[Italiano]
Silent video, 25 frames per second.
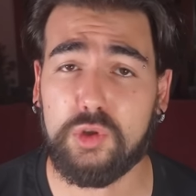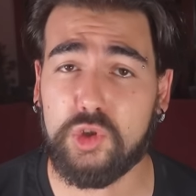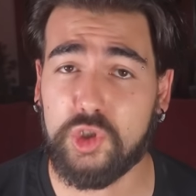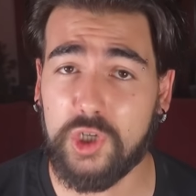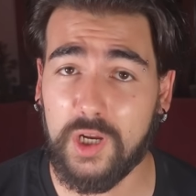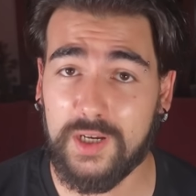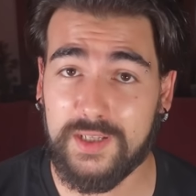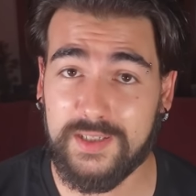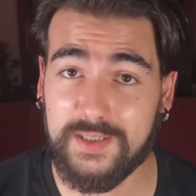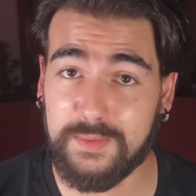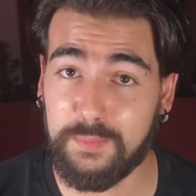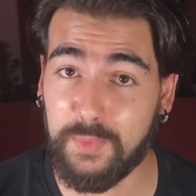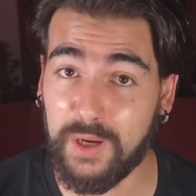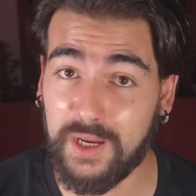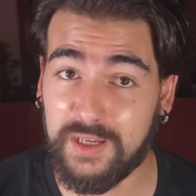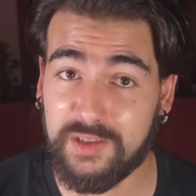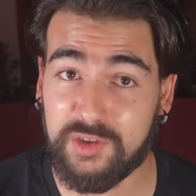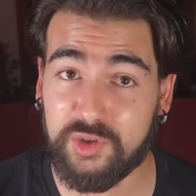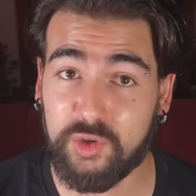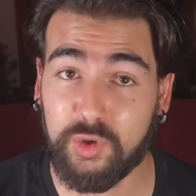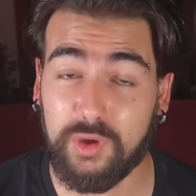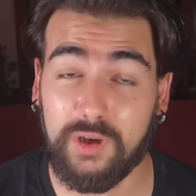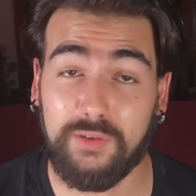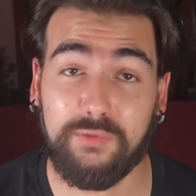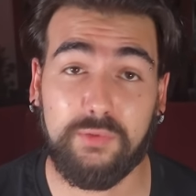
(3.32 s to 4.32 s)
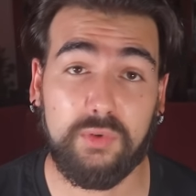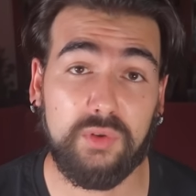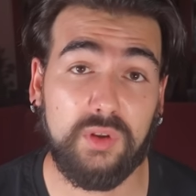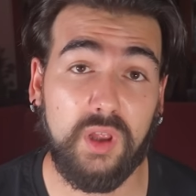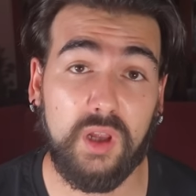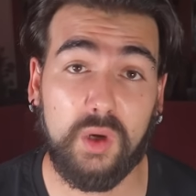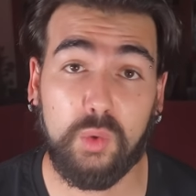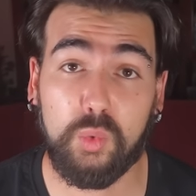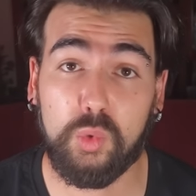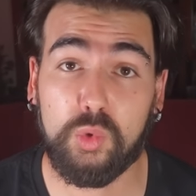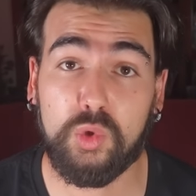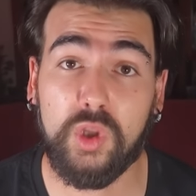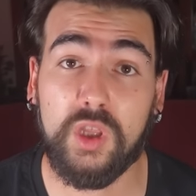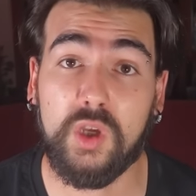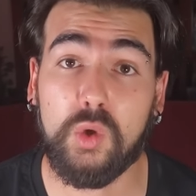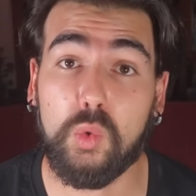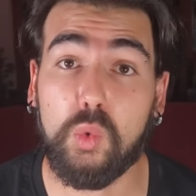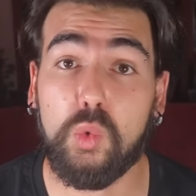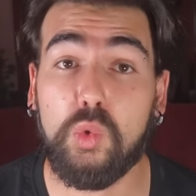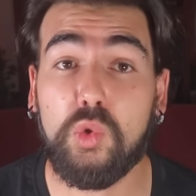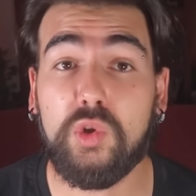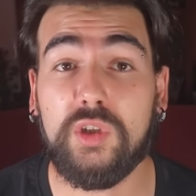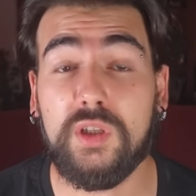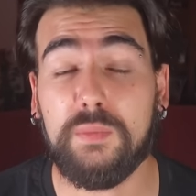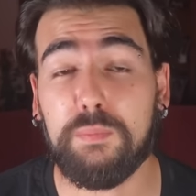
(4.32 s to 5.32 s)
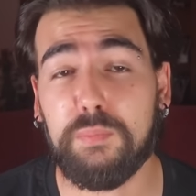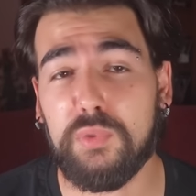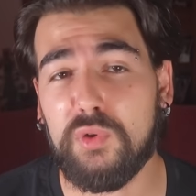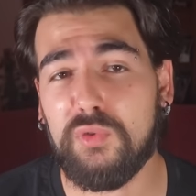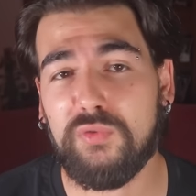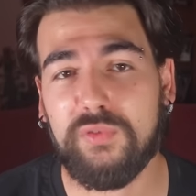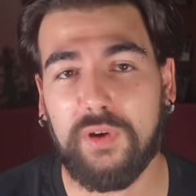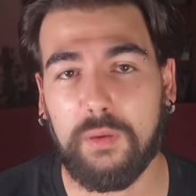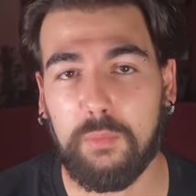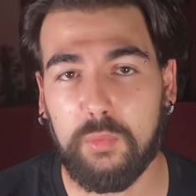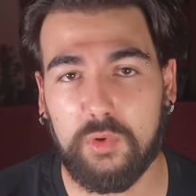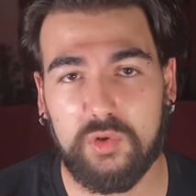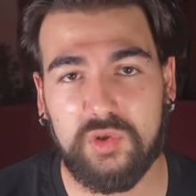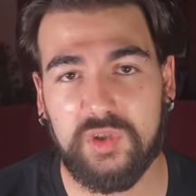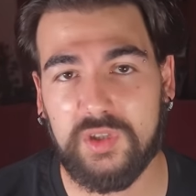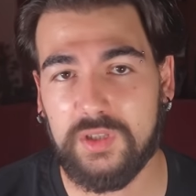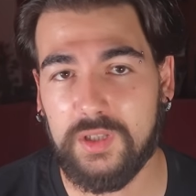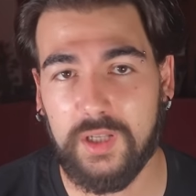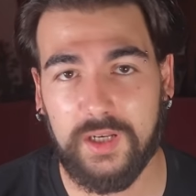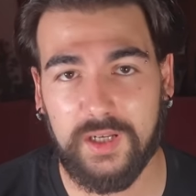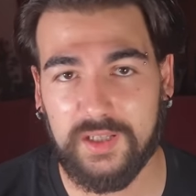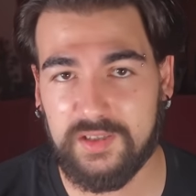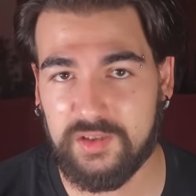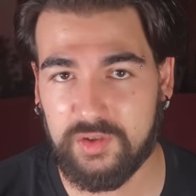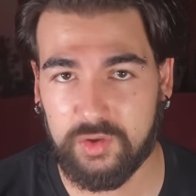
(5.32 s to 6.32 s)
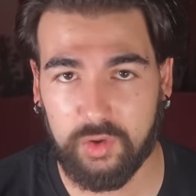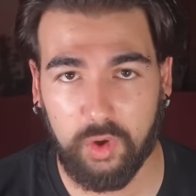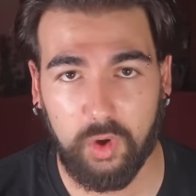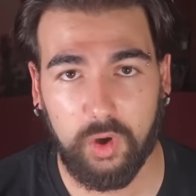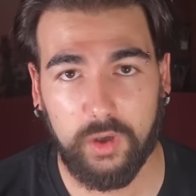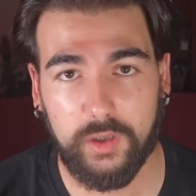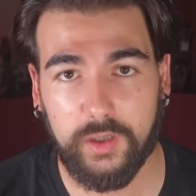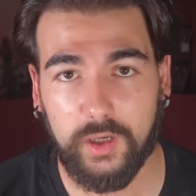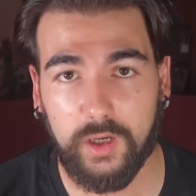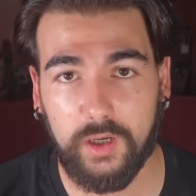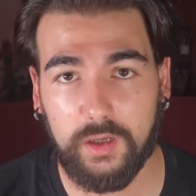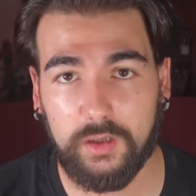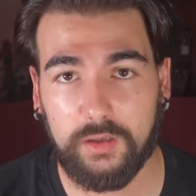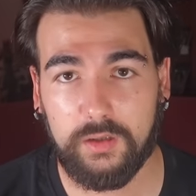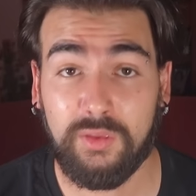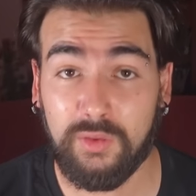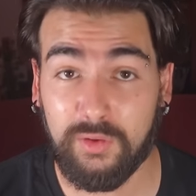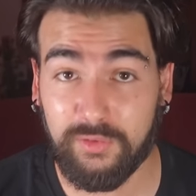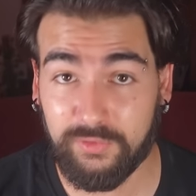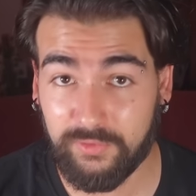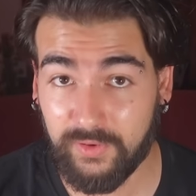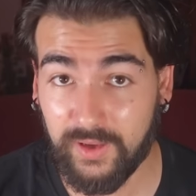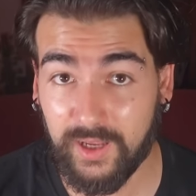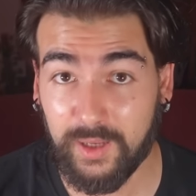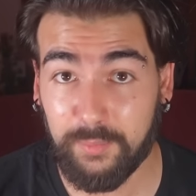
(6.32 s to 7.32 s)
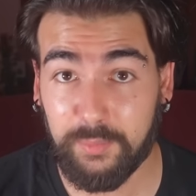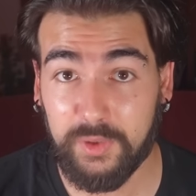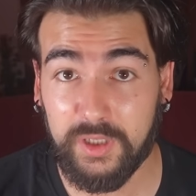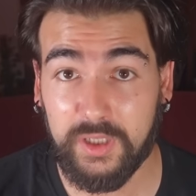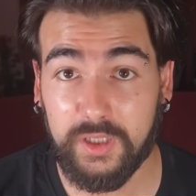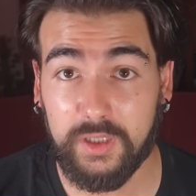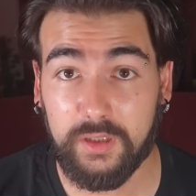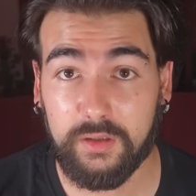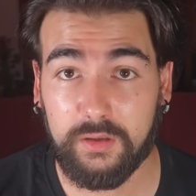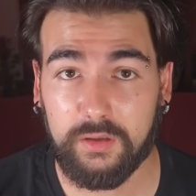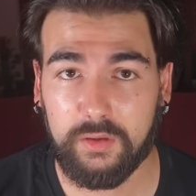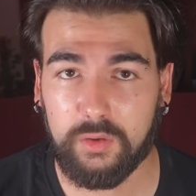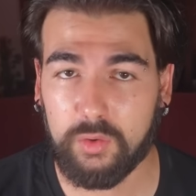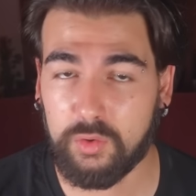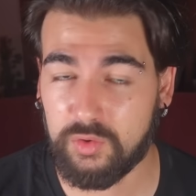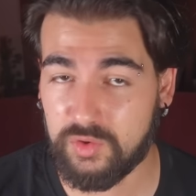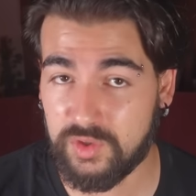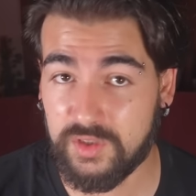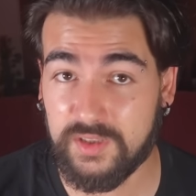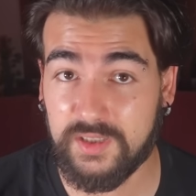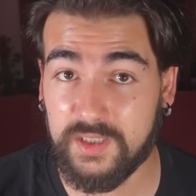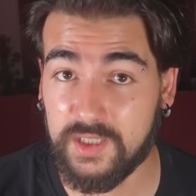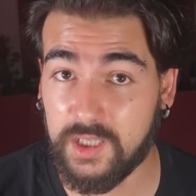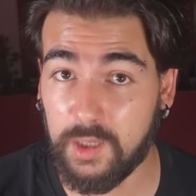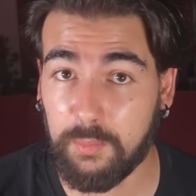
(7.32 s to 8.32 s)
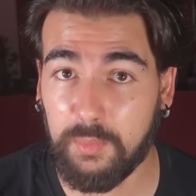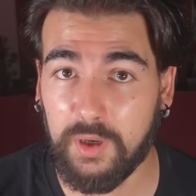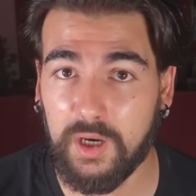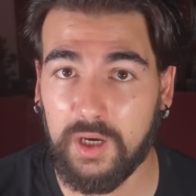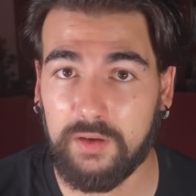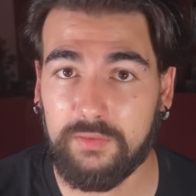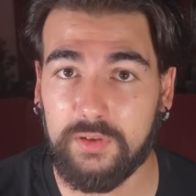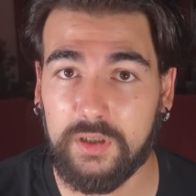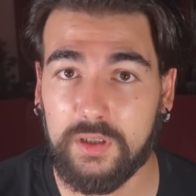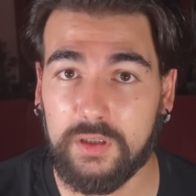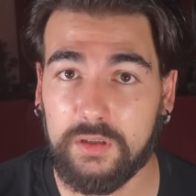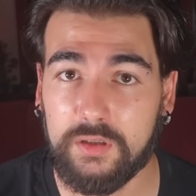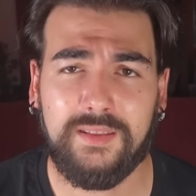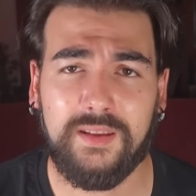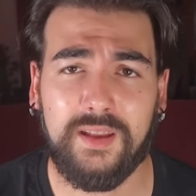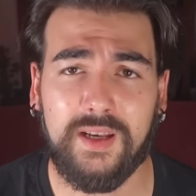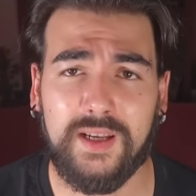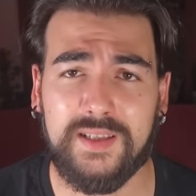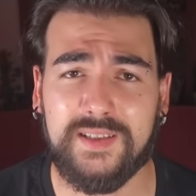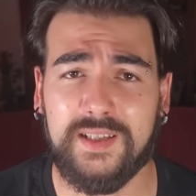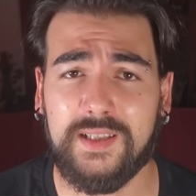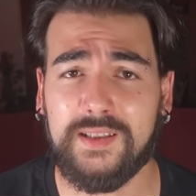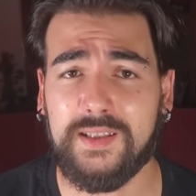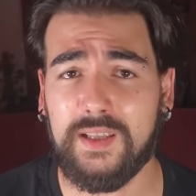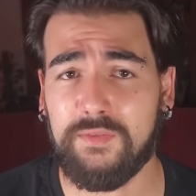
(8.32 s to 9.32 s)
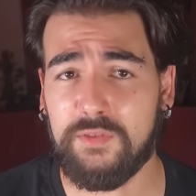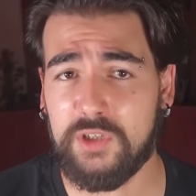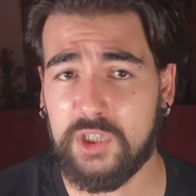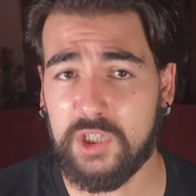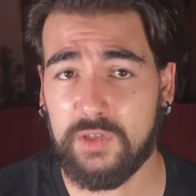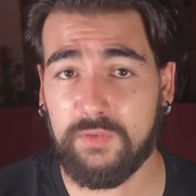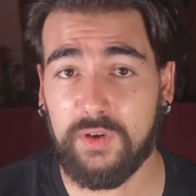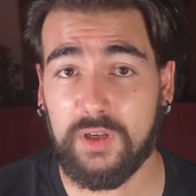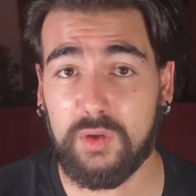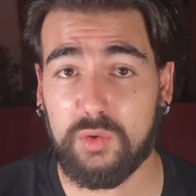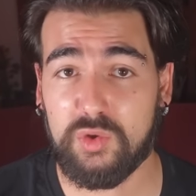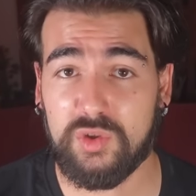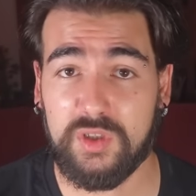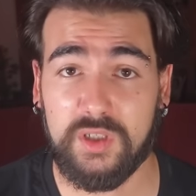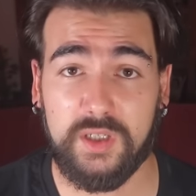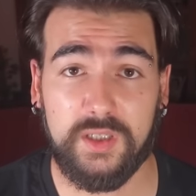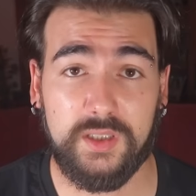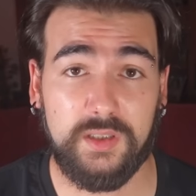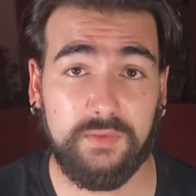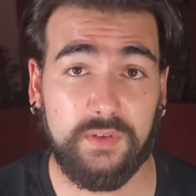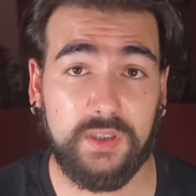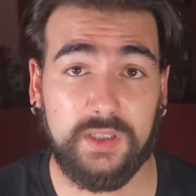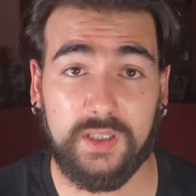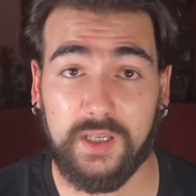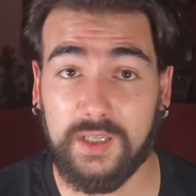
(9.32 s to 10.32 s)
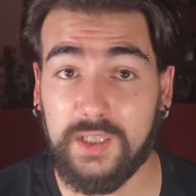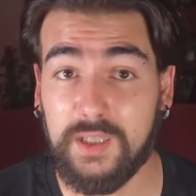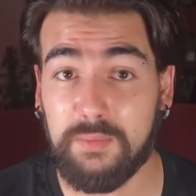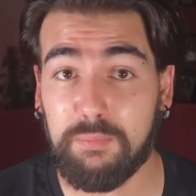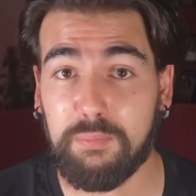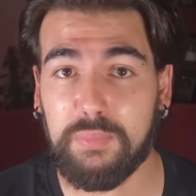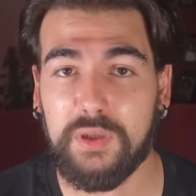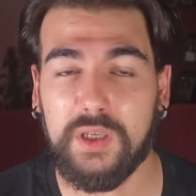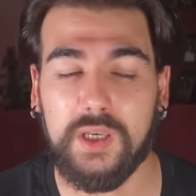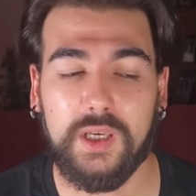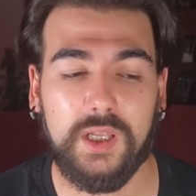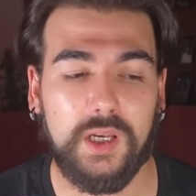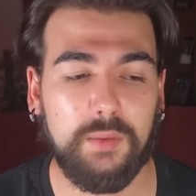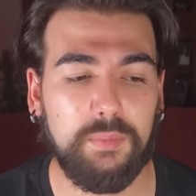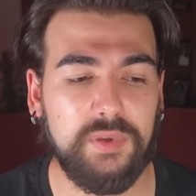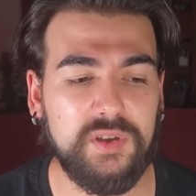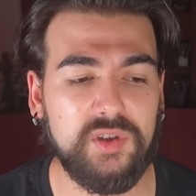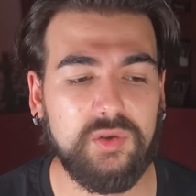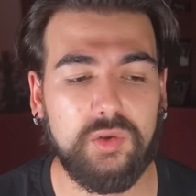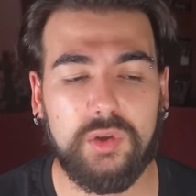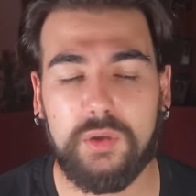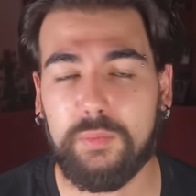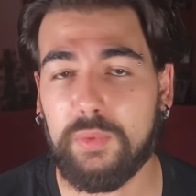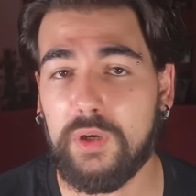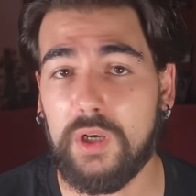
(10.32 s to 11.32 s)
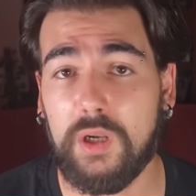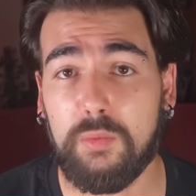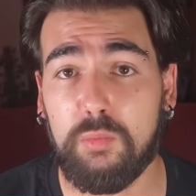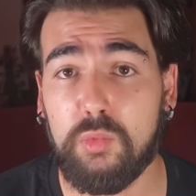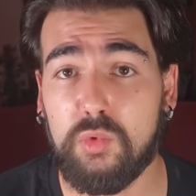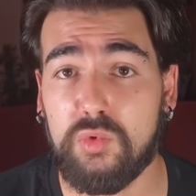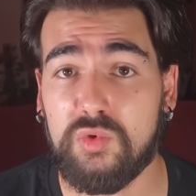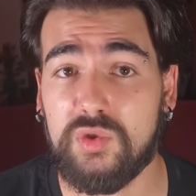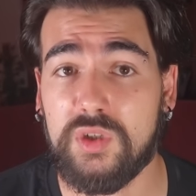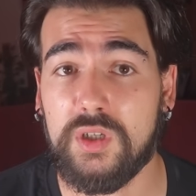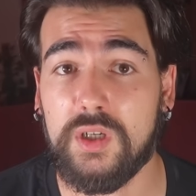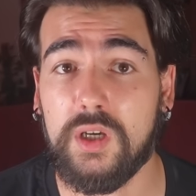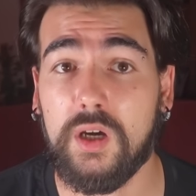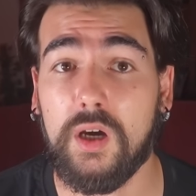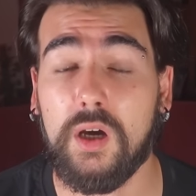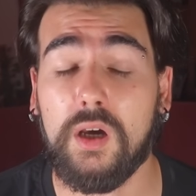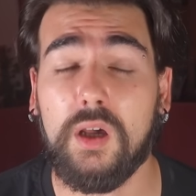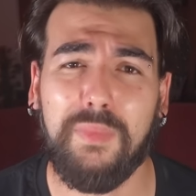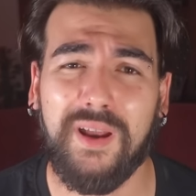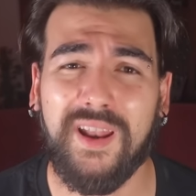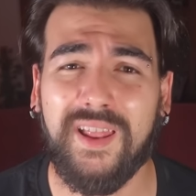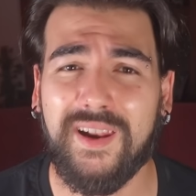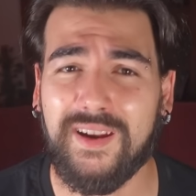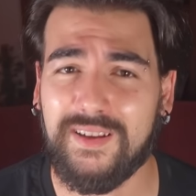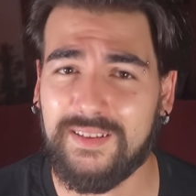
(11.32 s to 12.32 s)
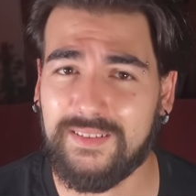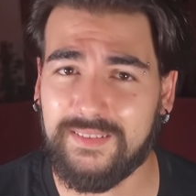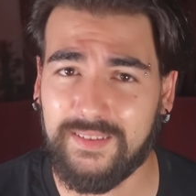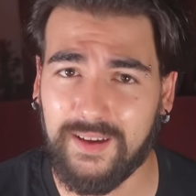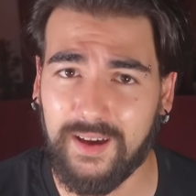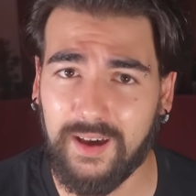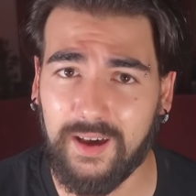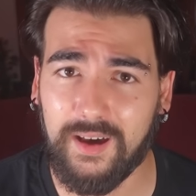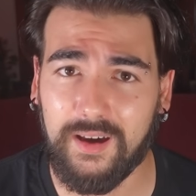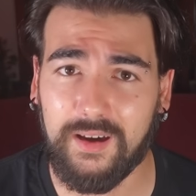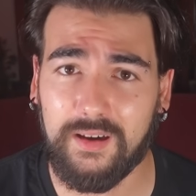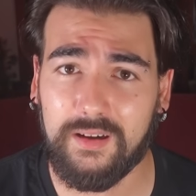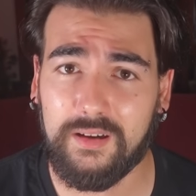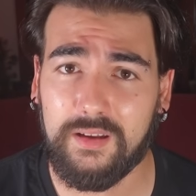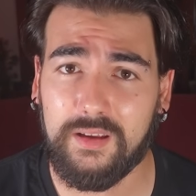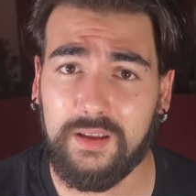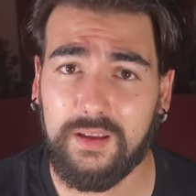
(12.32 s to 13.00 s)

Charles Manson a fondare uno dei culti più famosi della storia, The Family, così si chiamava. Nella setta vigeva lo stile di vita hippie e la passione per la musica, ma la realtà